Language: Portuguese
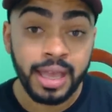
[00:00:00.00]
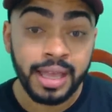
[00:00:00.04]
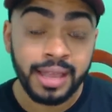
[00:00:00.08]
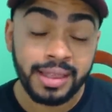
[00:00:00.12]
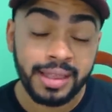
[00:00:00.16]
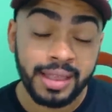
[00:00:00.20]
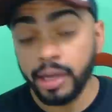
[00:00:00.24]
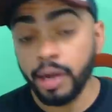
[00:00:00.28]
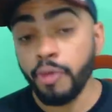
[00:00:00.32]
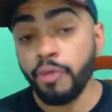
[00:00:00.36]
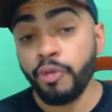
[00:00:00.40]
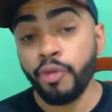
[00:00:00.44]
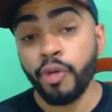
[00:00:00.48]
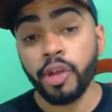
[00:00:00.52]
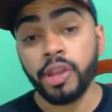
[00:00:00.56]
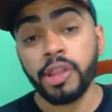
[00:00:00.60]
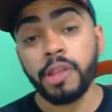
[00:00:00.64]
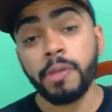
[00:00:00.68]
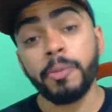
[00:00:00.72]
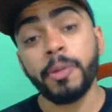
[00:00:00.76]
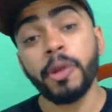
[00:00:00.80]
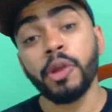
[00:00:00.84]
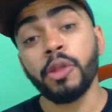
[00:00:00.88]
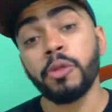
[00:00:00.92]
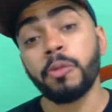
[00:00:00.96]
E se não
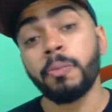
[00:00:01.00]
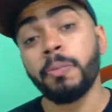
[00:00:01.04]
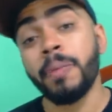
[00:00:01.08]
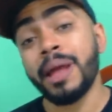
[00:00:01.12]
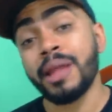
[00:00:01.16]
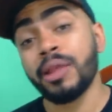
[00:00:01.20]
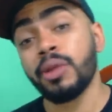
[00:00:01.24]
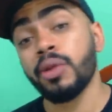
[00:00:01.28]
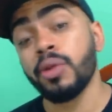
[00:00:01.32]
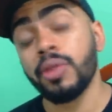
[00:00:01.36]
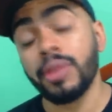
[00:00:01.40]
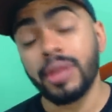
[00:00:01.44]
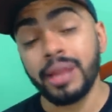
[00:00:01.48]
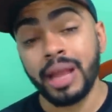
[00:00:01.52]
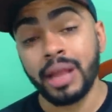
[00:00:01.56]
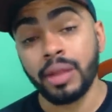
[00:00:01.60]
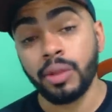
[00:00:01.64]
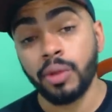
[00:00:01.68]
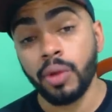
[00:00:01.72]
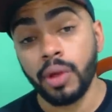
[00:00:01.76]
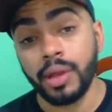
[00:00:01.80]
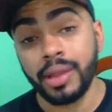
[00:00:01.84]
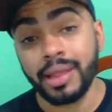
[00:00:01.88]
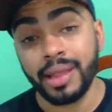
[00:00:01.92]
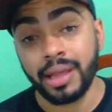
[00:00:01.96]
fosse pelos
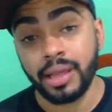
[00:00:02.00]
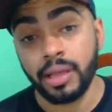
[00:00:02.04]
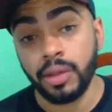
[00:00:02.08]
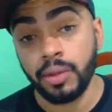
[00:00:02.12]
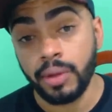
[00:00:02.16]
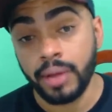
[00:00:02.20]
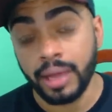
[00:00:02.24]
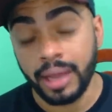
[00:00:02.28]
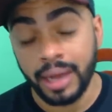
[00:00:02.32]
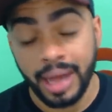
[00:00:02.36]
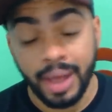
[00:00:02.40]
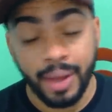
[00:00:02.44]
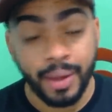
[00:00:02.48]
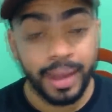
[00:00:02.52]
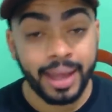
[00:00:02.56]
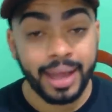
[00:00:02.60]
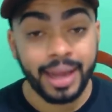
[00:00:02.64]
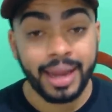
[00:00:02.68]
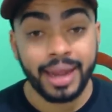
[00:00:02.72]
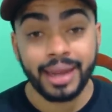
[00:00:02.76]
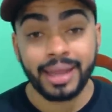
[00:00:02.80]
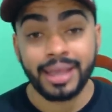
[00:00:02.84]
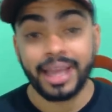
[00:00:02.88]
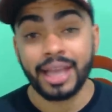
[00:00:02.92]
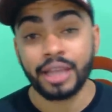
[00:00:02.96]
patrocinadores aqui do canal, a
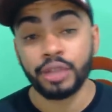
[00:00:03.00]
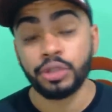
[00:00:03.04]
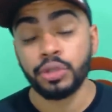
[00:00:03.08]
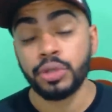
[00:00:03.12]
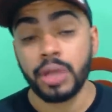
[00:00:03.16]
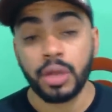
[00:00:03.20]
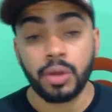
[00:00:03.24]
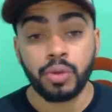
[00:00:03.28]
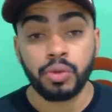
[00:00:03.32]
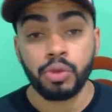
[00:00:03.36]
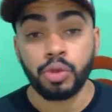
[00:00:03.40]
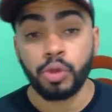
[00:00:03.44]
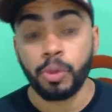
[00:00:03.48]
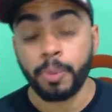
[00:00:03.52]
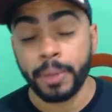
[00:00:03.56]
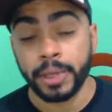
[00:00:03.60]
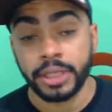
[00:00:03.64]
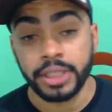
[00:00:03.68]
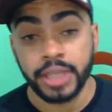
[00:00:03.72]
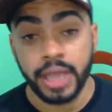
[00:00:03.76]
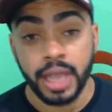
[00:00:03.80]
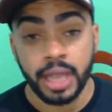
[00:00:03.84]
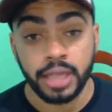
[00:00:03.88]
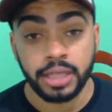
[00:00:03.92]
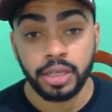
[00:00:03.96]
galera que ajuda com
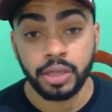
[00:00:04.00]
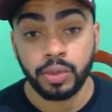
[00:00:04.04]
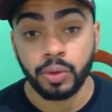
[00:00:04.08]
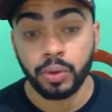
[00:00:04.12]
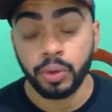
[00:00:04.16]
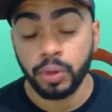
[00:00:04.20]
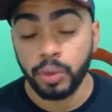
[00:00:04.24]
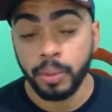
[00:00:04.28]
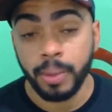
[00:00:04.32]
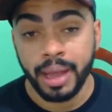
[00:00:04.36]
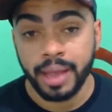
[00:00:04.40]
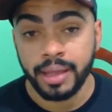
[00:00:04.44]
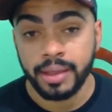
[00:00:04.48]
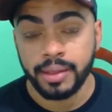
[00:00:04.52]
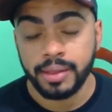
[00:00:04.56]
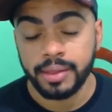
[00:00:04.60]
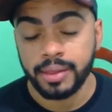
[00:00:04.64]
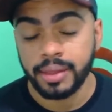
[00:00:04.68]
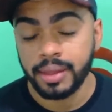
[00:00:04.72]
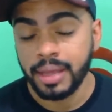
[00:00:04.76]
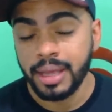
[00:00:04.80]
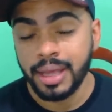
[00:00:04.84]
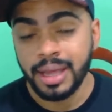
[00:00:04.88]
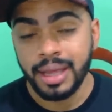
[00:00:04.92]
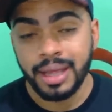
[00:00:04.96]
super chat e tudo
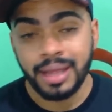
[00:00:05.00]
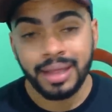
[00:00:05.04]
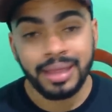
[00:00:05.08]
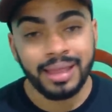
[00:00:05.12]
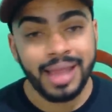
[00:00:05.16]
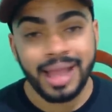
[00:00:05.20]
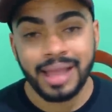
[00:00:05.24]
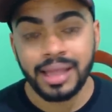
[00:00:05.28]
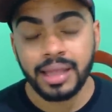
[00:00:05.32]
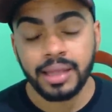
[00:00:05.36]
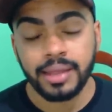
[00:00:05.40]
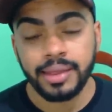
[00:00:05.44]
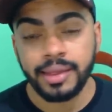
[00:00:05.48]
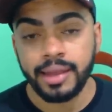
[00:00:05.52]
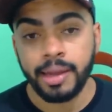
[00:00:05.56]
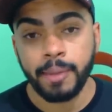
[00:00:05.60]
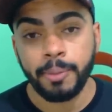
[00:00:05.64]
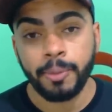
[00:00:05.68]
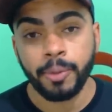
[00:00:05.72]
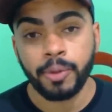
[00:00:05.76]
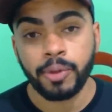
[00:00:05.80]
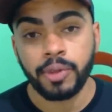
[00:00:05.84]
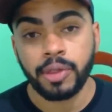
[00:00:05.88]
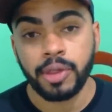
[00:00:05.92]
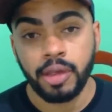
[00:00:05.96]
mais, nada
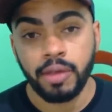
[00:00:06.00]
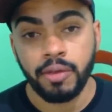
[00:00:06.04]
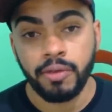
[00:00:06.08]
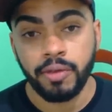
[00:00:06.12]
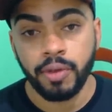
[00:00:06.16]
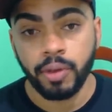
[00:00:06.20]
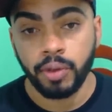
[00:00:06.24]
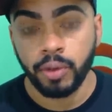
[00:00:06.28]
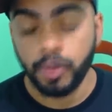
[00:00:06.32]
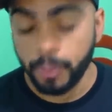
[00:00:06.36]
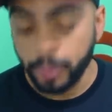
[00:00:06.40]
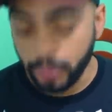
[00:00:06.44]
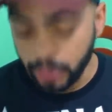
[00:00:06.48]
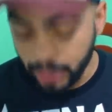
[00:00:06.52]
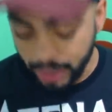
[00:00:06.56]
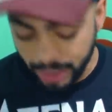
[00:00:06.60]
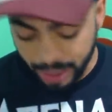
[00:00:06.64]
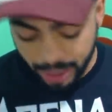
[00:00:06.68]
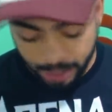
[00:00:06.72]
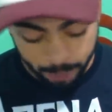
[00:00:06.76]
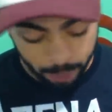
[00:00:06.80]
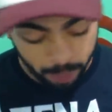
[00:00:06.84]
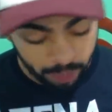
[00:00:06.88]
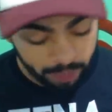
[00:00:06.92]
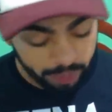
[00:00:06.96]
seria possível, eu não
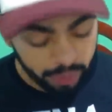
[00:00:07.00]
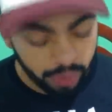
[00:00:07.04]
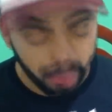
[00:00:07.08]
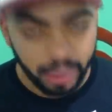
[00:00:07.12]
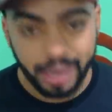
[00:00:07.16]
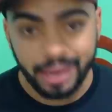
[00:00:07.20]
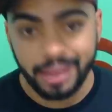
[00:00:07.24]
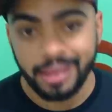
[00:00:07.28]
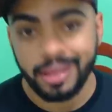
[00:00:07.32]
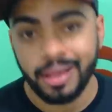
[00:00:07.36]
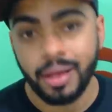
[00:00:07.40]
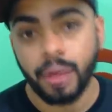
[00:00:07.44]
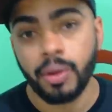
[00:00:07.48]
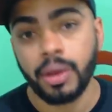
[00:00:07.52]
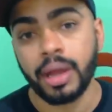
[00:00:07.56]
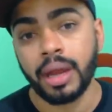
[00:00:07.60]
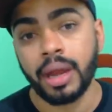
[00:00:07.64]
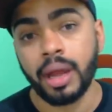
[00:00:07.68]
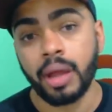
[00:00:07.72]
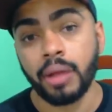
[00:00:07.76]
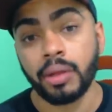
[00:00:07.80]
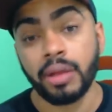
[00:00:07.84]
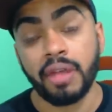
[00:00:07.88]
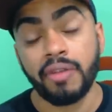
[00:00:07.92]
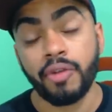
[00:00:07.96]
poderia profissionalizar o
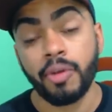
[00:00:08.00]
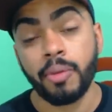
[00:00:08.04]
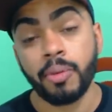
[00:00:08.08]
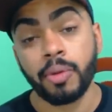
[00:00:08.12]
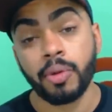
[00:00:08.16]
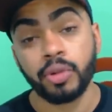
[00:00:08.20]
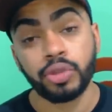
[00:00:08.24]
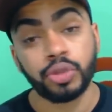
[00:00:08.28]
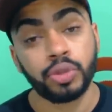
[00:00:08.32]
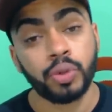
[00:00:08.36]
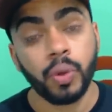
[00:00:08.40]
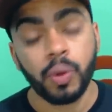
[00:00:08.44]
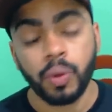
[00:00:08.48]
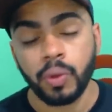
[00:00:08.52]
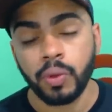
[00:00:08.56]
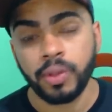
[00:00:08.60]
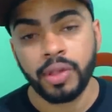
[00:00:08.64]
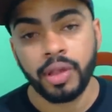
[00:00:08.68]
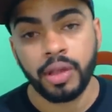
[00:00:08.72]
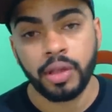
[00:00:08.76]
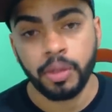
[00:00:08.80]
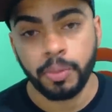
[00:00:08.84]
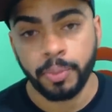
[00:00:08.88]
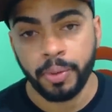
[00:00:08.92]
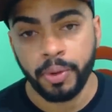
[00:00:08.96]
canal da forma que eu estou
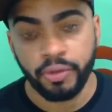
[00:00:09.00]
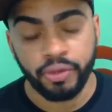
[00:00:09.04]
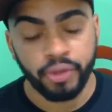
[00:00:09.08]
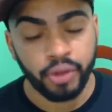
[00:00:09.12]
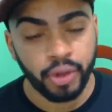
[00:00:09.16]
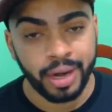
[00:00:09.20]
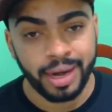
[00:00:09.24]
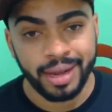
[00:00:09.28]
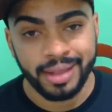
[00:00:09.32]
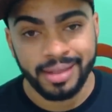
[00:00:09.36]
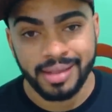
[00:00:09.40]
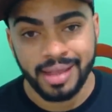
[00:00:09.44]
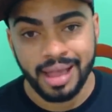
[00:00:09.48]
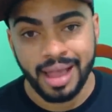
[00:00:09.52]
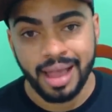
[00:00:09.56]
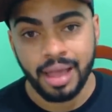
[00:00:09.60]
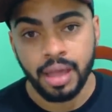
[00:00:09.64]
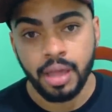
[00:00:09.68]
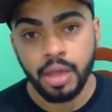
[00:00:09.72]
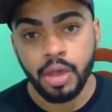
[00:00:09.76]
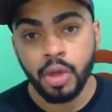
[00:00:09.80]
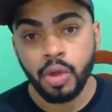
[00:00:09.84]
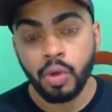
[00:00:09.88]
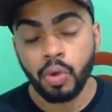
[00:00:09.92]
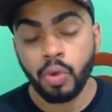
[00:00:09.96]
conseguindo
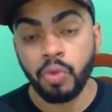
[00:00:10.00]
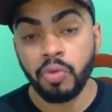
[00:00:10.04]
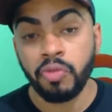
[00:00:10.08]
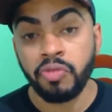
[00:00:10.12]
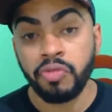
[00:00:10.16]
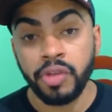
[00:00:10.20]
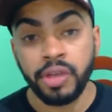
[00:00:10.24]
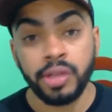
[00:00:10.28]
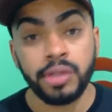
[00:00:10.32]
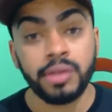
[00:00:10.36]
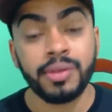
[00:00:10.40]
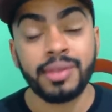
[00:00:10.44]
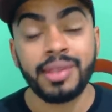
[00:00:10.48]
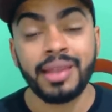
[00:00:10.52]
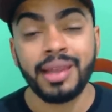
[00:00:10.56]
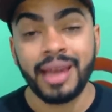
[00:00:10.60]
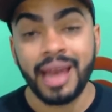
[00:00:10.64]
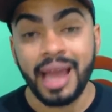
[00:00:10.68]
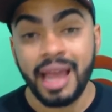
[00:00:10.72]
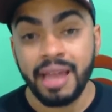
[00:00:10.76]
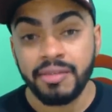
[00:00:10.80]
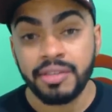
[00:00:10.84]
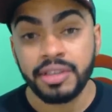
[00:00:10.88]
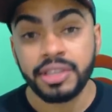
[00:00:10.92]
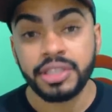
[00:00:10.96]
profissionalizar com vídeos e
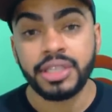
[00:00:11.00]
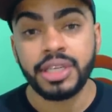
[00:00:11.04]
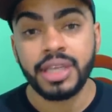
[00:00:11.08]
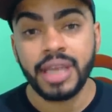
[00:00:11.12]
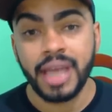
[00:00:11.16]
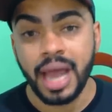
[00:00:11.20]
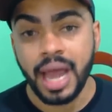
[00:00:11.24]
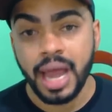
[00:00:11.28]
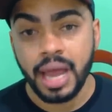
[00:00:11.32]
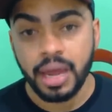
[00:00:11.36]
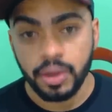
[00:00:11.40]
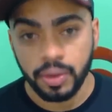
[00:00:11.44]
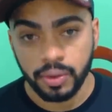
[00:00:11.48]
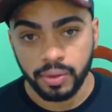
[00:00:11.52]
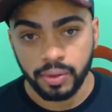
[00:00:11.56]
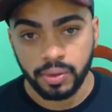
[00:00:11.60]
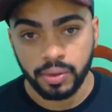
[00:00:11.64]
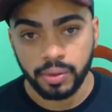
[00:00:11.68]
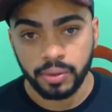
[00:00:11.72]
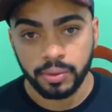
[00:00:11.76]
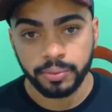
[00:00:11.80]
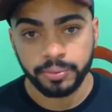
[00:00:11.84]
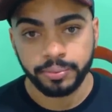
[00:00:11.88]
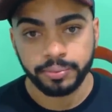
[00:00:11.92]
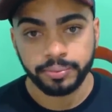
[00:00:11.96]
lives
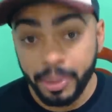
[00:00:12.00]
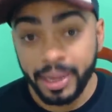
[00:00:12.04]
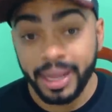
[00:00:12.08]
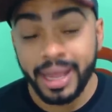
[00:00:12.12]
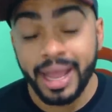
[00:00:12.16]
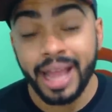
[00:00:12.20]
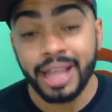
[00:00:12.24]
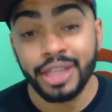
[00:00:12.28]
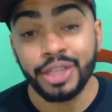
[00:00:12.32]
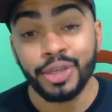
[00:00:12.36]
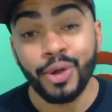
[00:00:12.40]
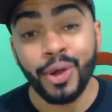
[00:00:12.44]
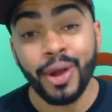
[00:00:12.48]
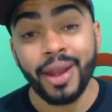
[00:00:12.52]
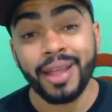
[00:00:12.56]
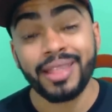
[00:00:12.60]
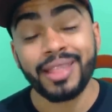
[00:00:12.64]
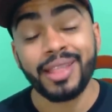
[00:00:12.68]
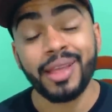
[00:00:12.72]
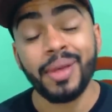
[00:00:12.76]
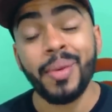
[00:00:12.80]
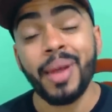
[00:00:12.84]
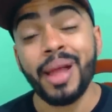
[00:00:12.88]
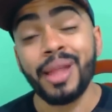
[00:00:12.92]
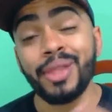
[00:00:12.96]
diários. Então obrigado de
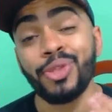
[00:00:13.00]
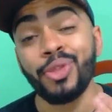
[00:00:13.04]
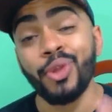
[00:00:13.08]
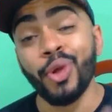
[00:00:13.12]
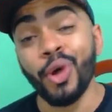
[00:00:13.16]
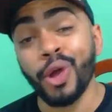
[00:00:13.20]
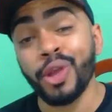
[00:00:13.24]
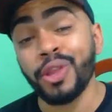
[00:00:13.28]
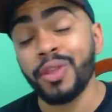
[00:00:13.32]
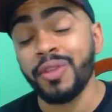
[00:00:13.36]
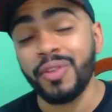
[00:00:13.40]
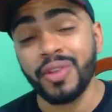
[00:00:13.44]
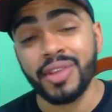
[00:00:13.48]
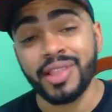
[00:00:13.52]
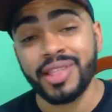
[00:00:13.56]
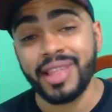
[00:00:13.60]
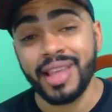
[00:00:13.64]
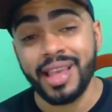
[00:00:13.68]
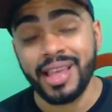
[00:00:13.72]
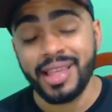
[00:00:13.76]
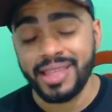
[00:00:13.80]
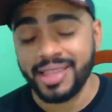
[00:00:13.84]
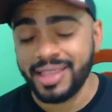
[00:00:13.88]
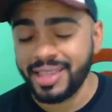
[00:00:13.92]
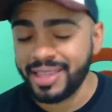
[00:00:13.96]
coração a todos
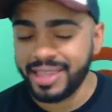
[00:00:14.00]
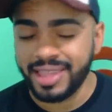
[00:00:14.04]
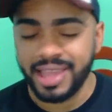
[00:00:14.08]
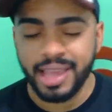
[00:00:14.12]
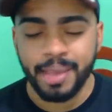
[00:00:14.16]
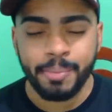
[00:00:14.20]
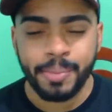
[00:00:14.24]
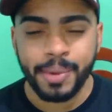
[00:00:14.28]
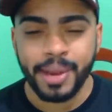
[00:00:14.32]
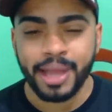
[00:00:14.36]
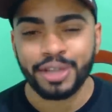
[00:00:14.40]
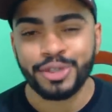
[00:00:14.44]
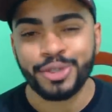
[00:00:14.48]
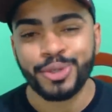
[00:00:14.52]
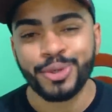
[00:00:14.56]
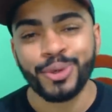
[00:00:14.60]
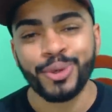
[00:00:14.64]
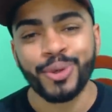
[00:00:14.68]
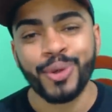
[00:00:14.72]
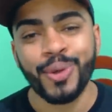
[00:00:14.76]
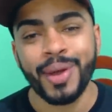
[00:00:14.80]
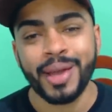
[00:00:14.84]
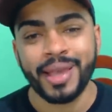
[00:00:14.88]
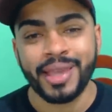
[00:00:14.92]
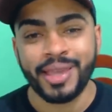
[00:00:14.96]
vocês que sempre
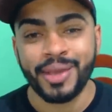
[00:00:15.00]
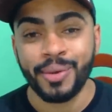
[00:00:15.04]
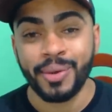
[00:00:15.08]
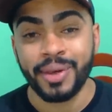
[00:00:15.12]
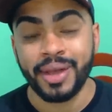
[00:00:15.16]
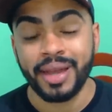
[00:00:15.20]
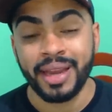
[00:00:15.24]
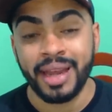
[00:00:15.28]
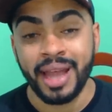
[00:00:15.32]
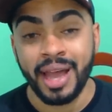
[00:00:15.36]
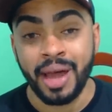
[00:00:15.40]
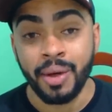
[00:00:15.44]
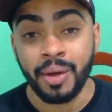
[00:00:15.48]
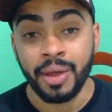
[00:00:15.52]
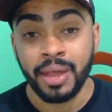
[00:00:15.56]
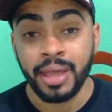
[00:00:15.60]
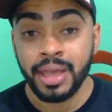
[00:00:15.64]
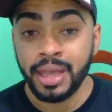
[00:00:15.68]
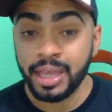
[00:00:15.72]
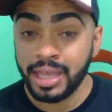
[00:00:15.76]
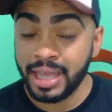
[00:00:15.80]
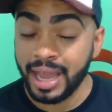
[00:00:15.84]
ajudam aqui o canal.